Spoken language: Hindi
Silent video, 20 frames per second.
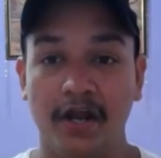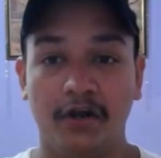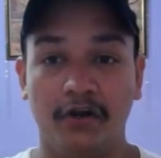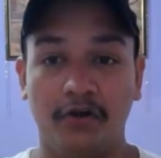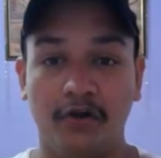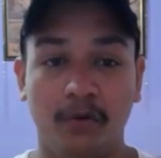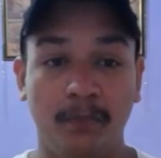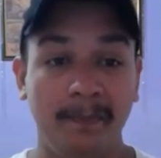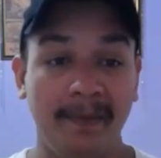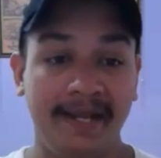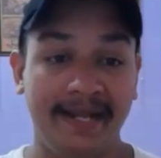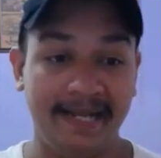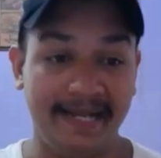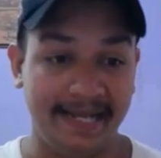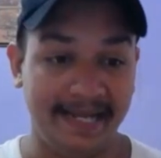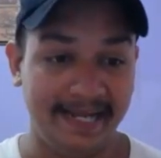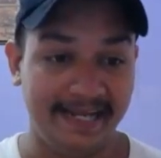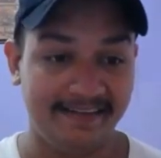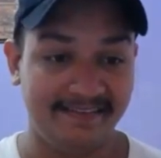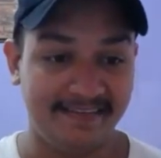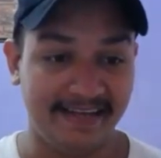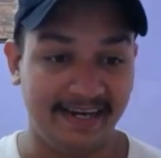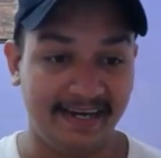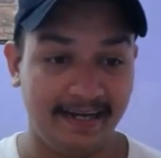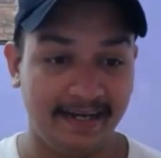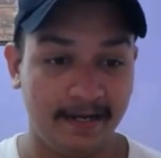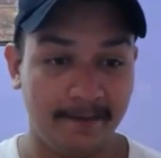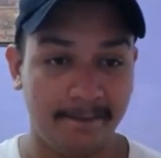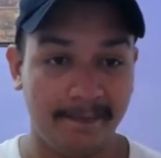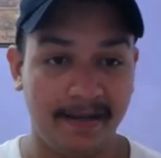डोमेन ए
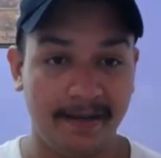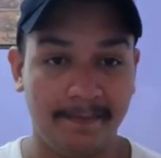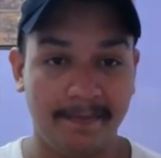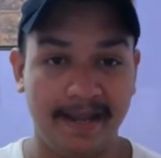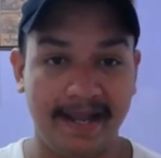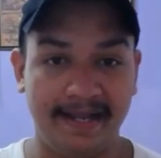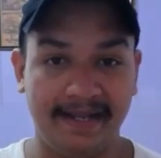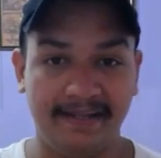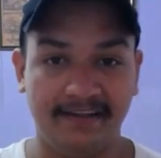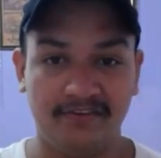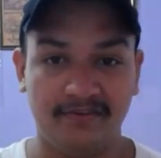चेकर में मैं इस